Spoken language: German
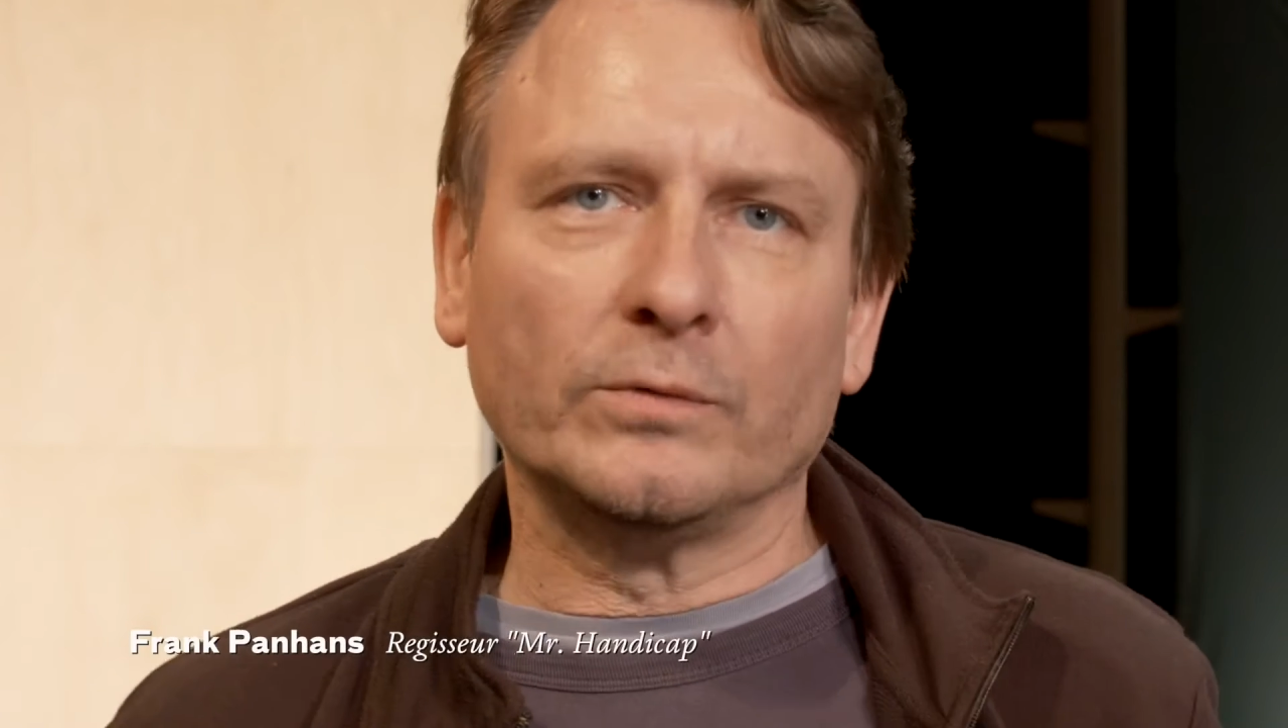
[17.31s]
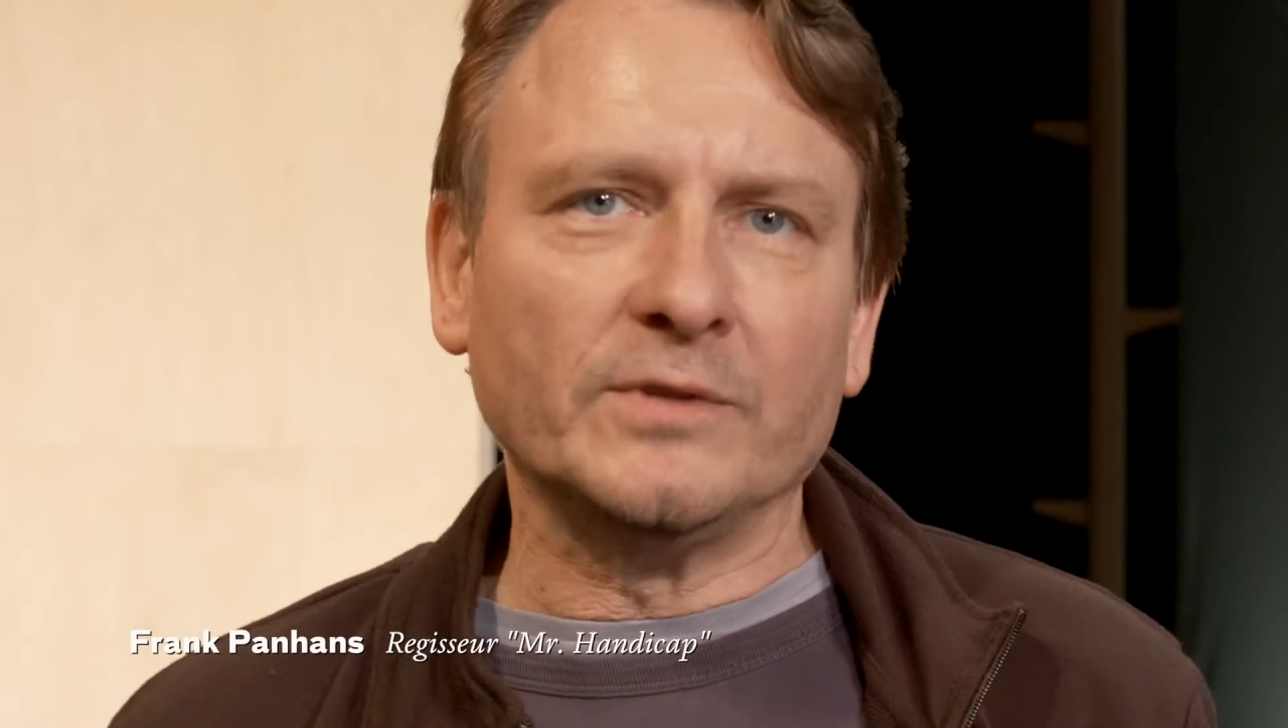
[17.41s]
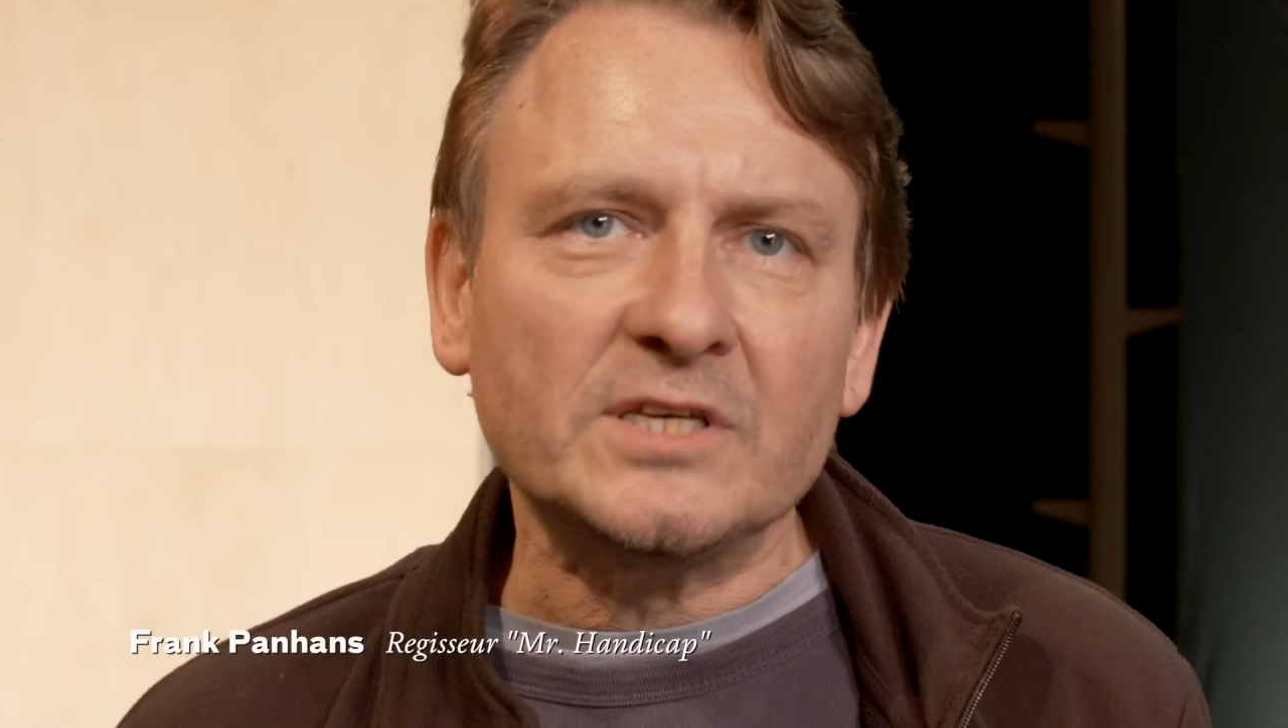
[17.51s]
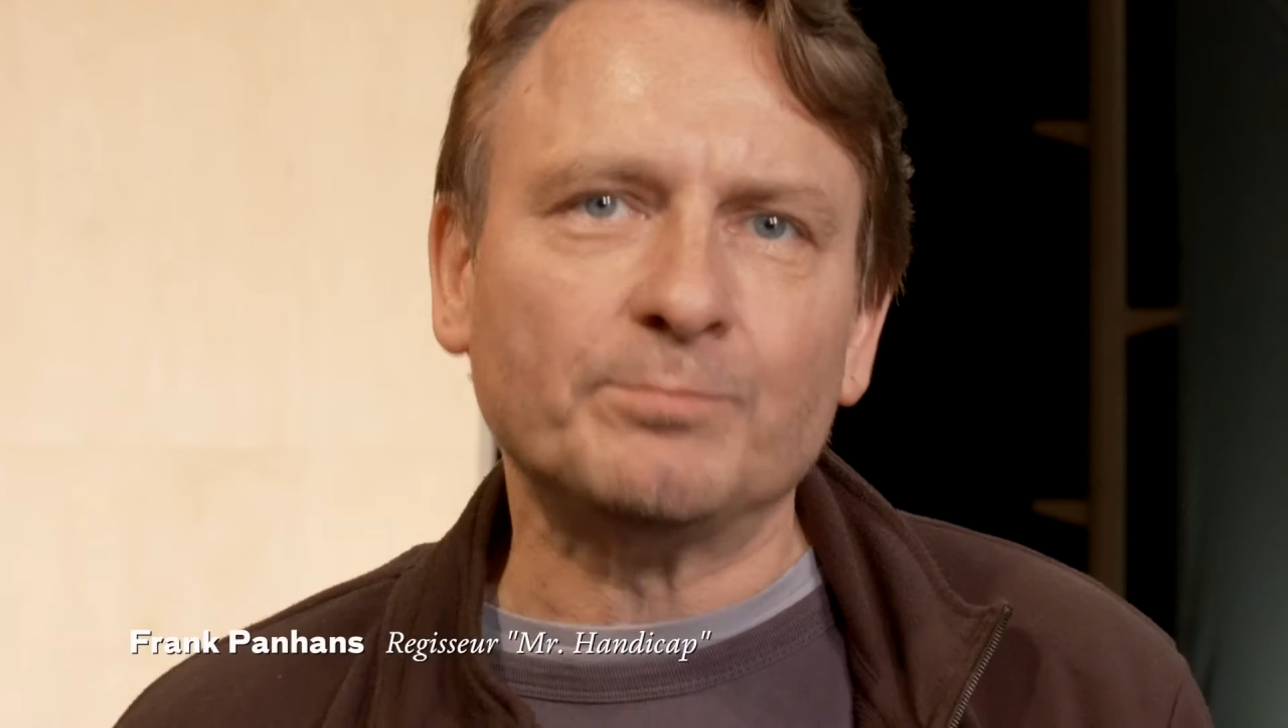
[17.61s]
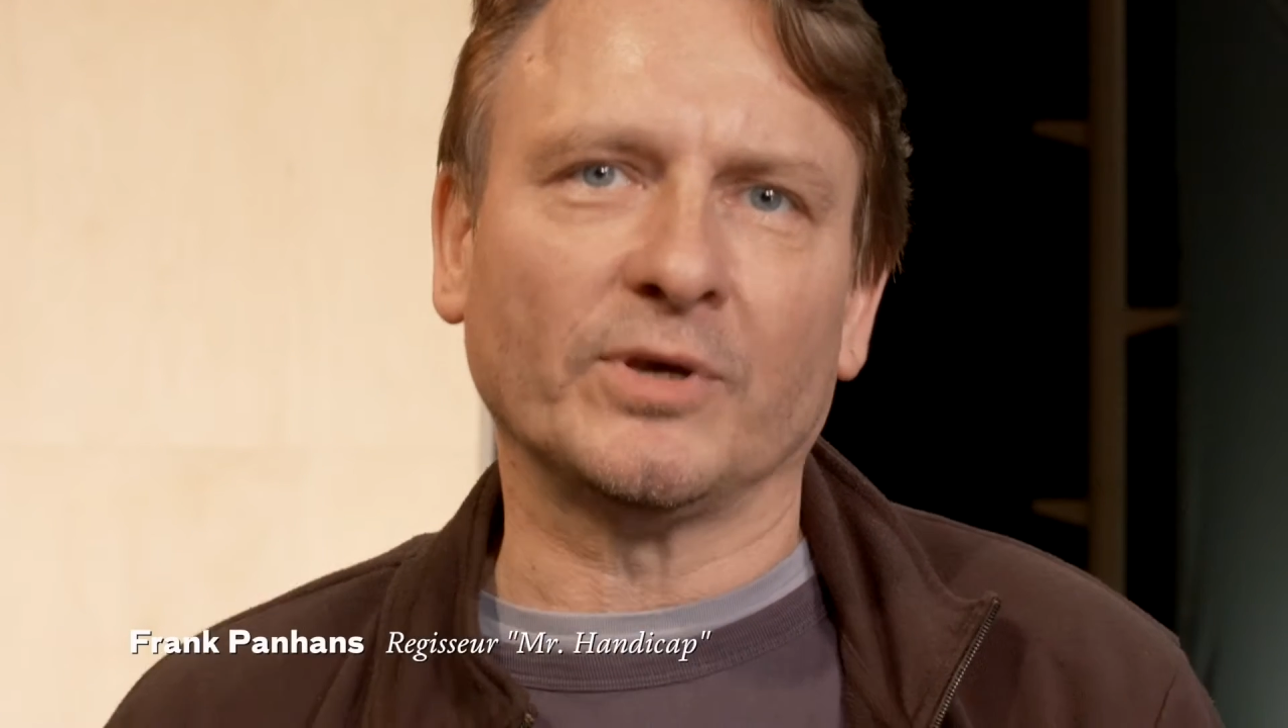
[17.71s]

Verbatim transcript: nicht